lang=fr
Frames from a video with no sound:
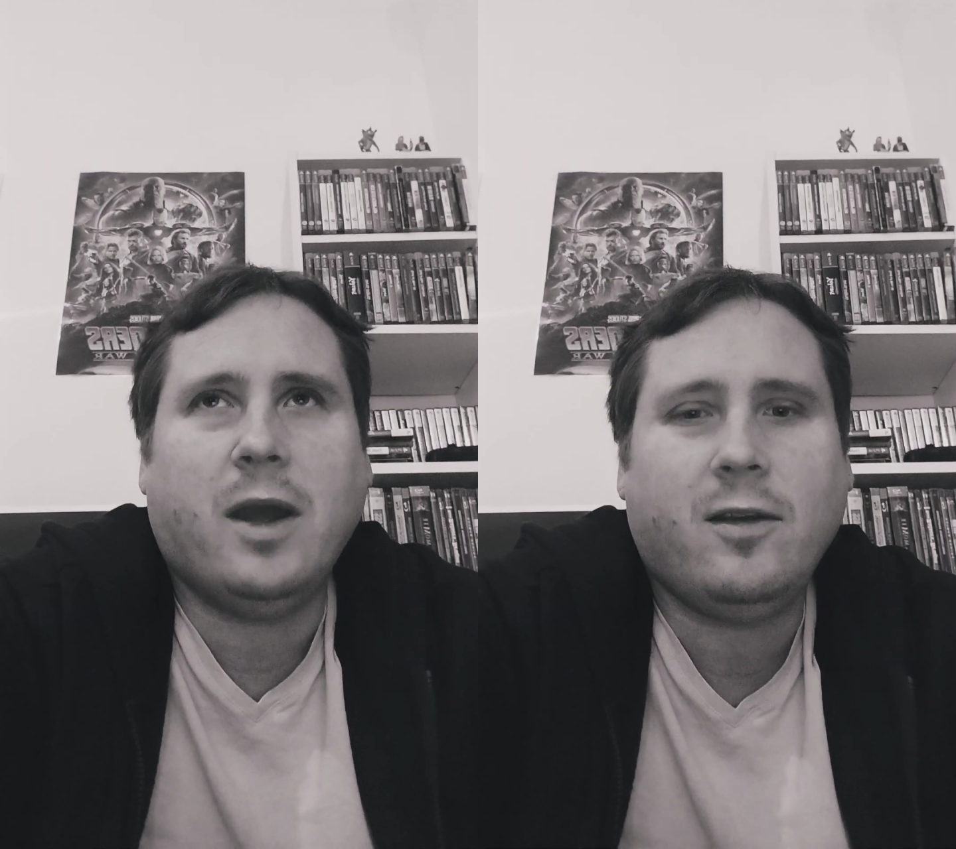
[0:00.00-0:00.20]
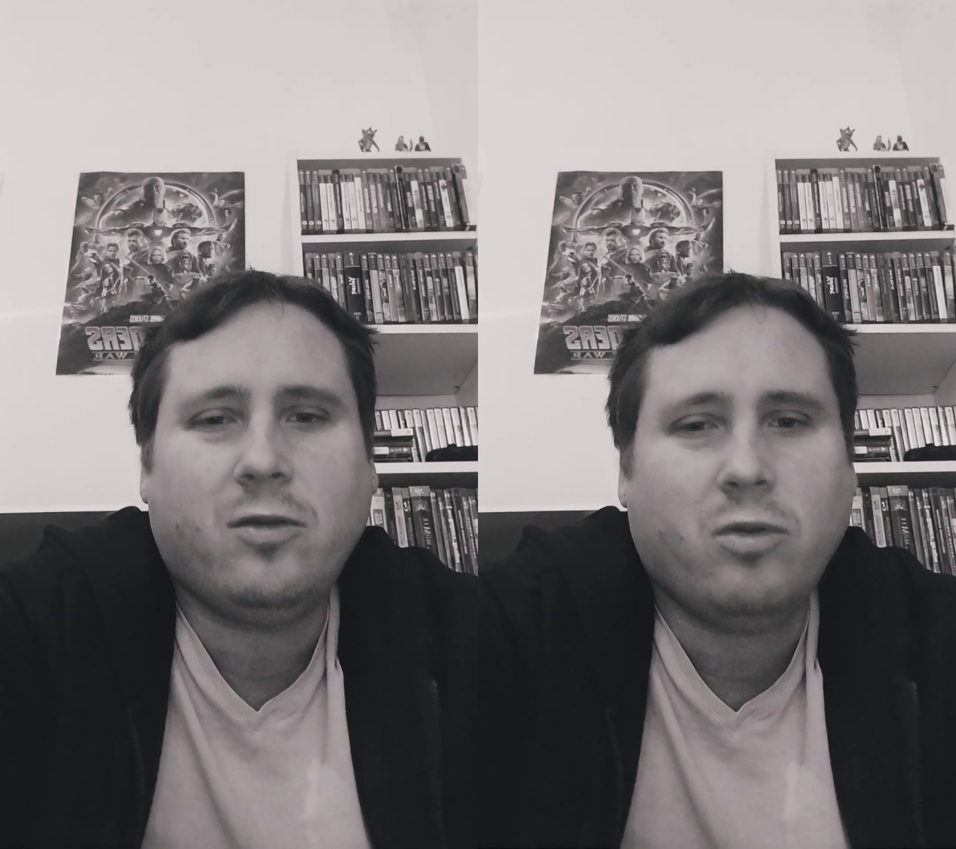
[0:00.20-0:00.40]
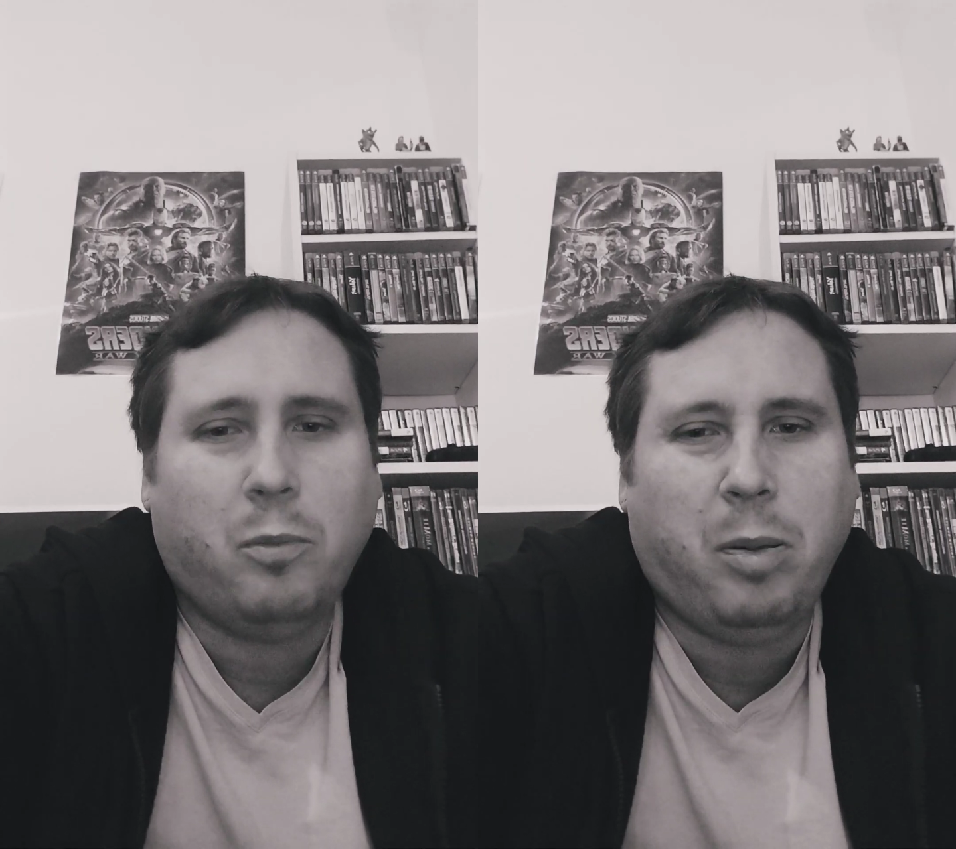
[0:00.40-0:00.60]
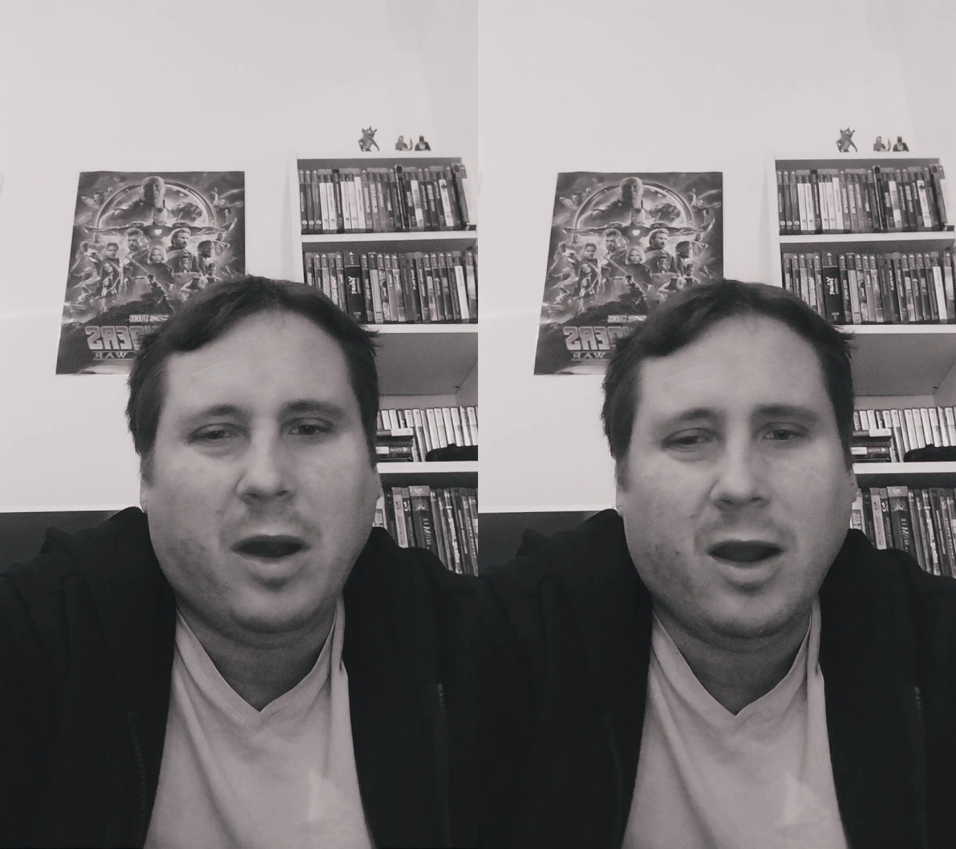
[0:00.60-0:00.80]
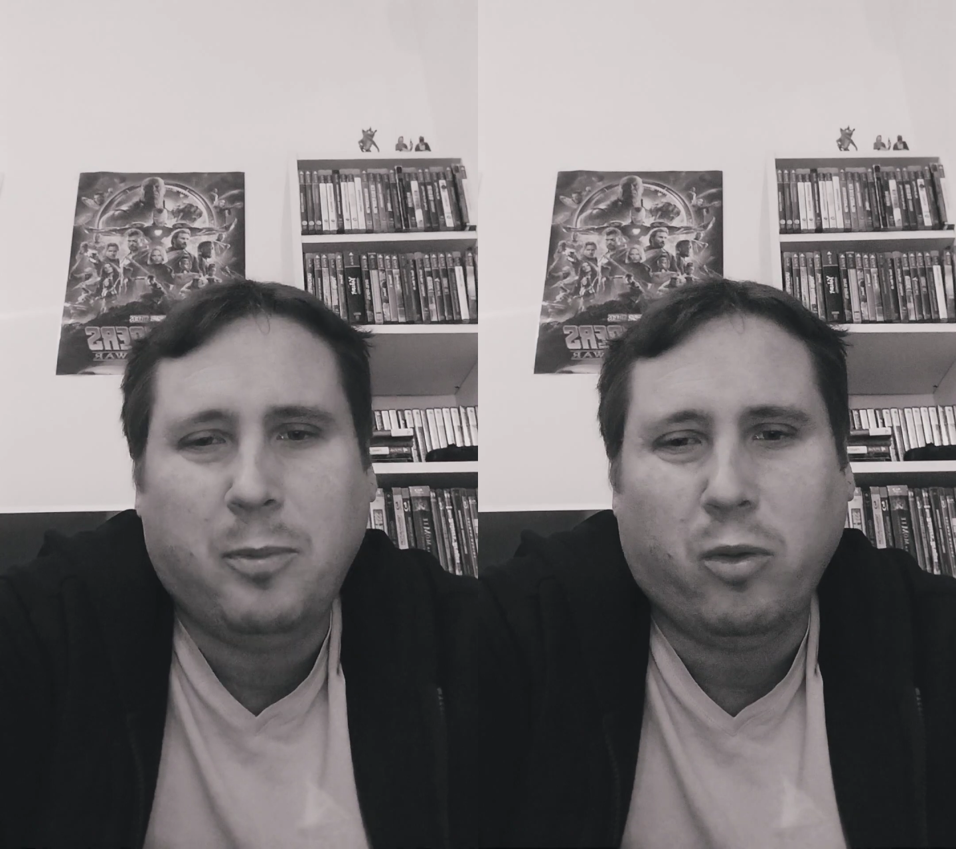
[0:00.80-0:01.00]
ils sont
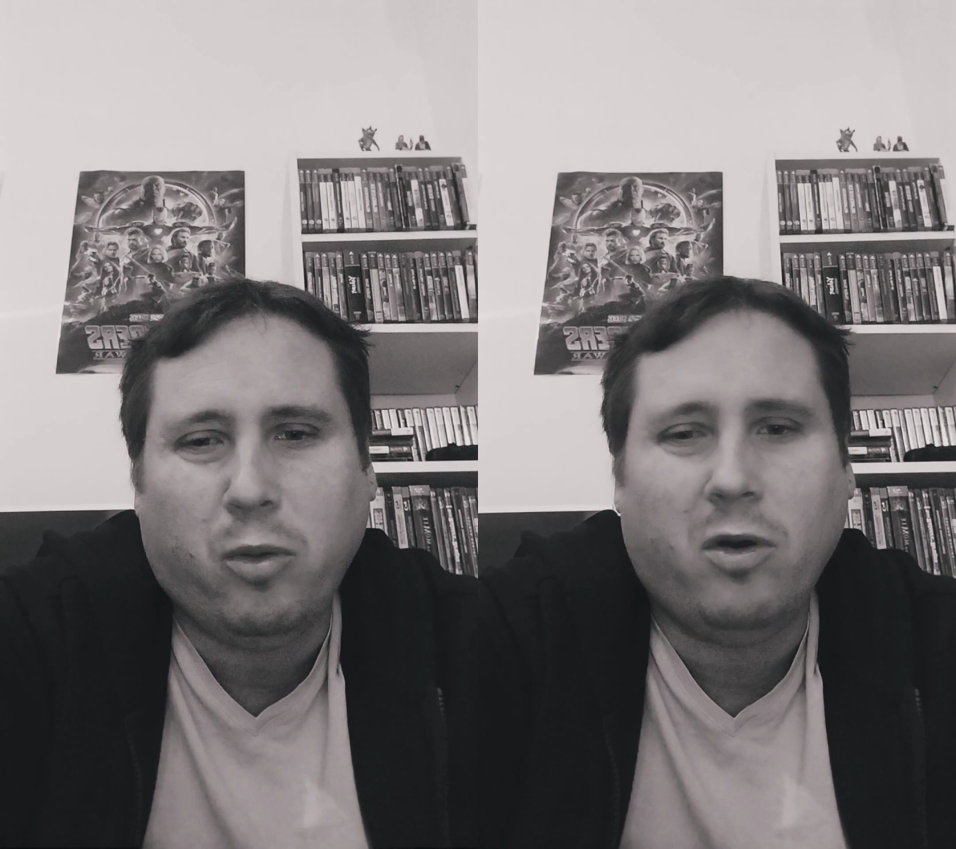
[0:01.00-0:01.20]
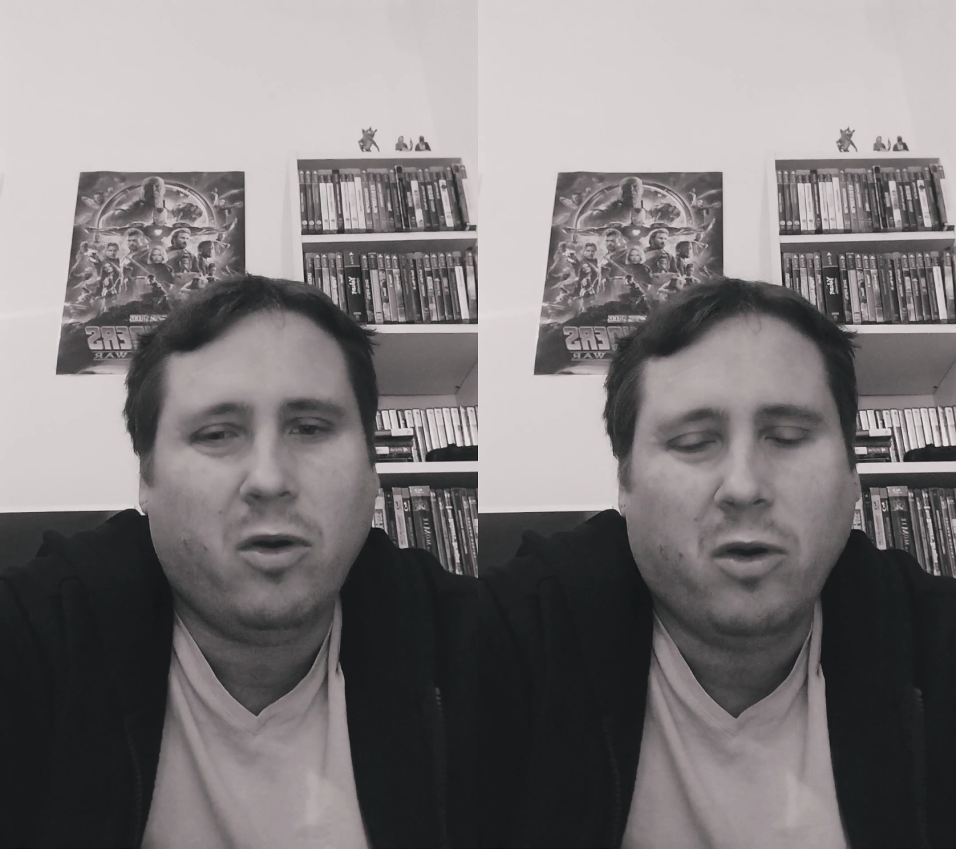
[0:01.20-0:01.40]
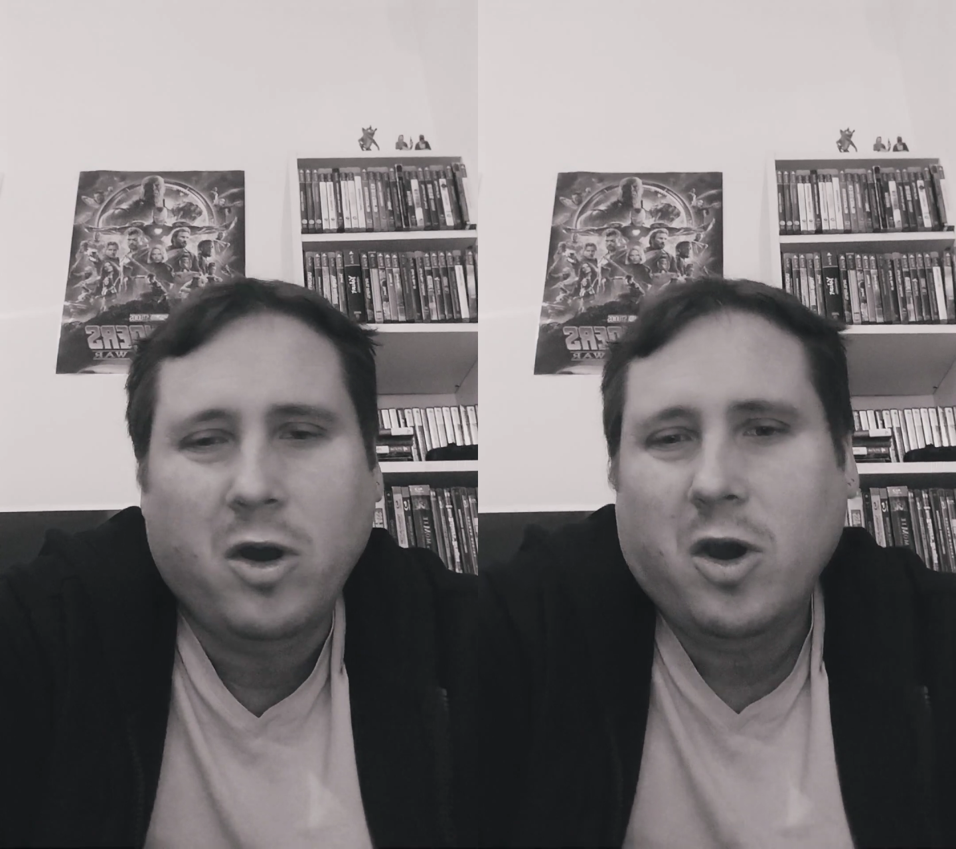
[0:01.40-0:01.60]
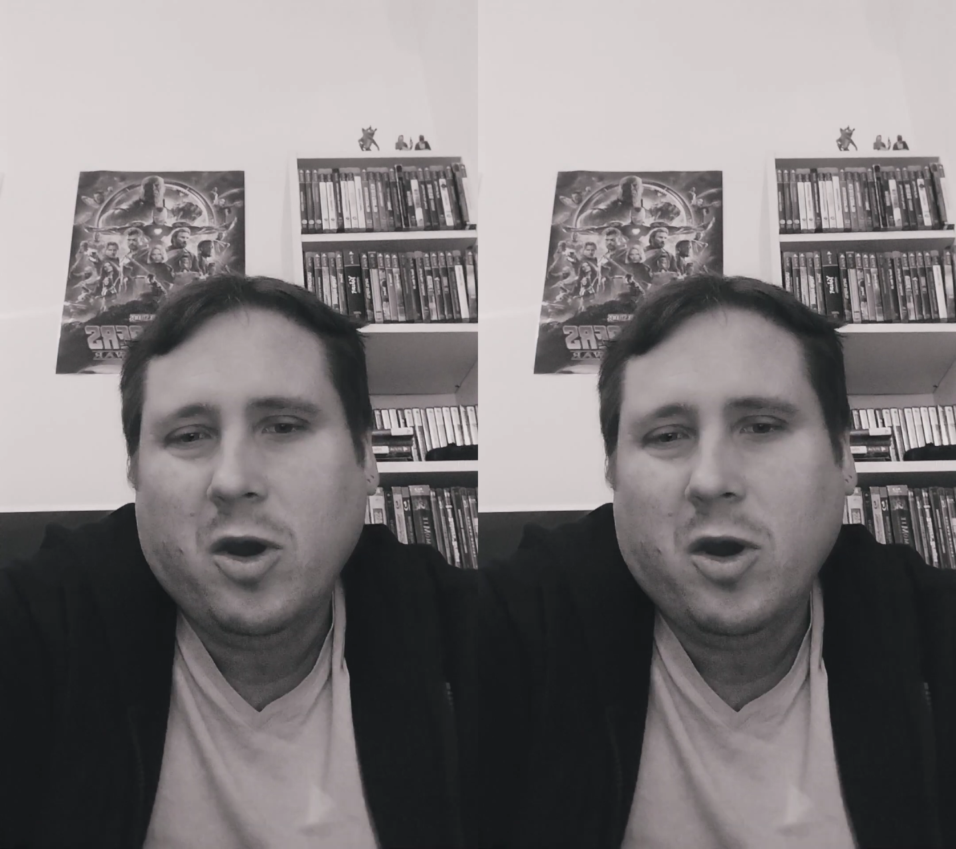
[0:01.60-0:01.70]
pas là pour euh,